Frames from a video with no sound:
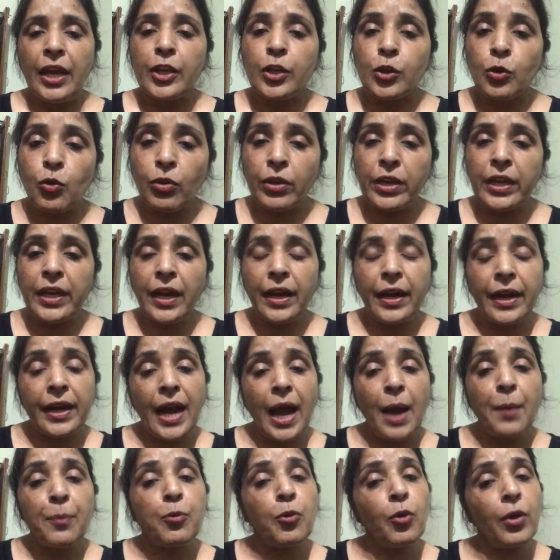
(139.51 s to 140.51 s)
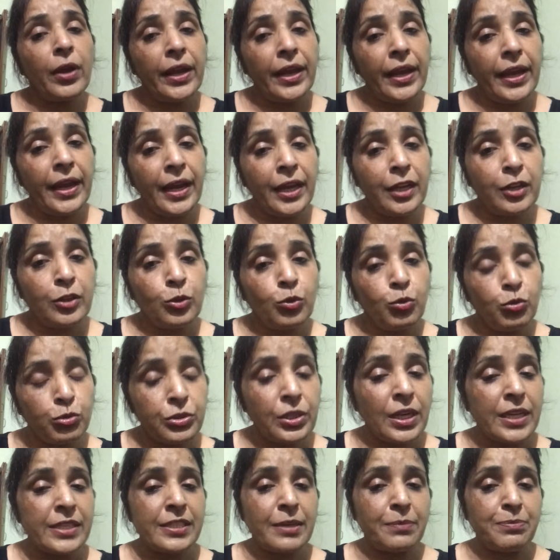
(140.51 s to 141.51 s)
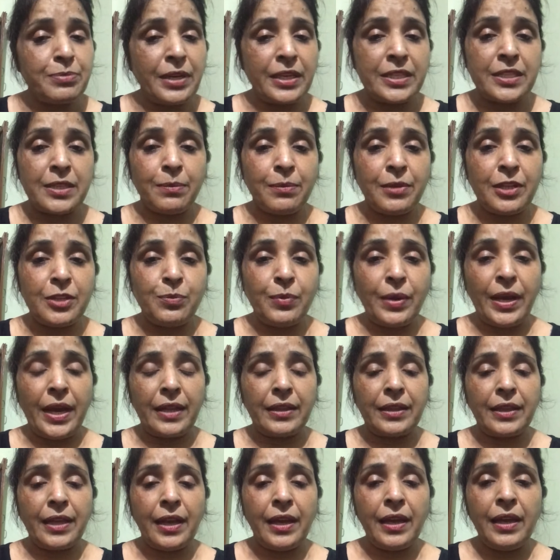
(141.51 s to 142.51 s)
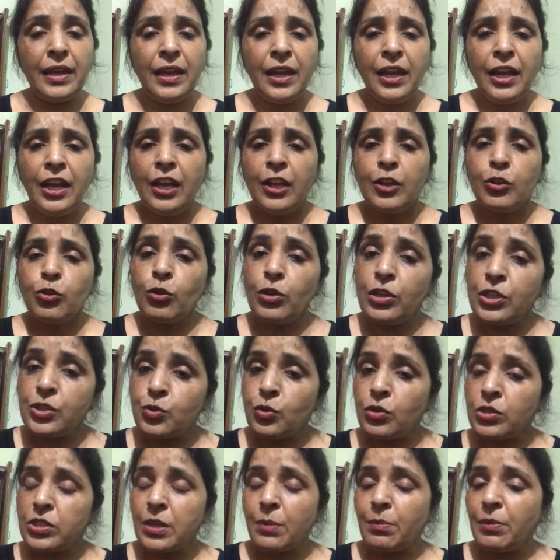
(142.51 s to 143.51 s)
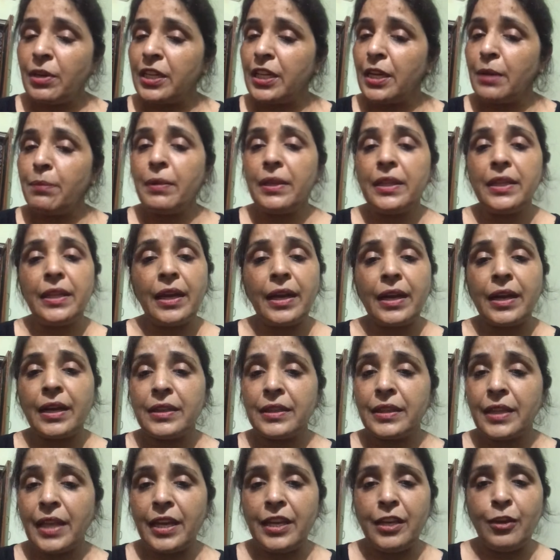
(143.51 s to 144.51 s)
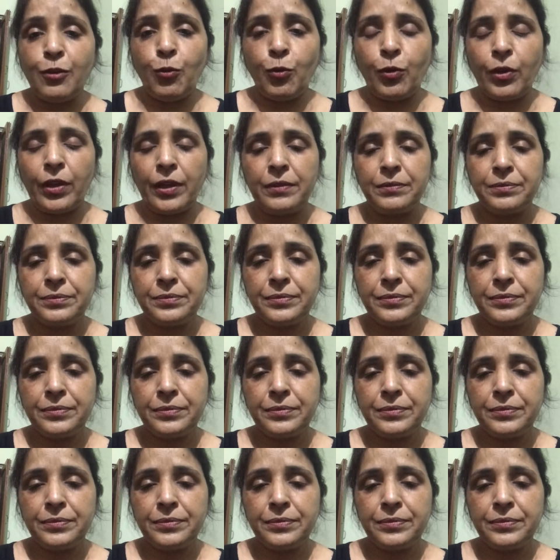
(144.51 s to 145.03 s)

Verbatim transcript: क्योंकि अगर आपको एक दूसरा सब्जेक्ट समझ में आता है तो इसको समझने में दिक्कत नहीं होगी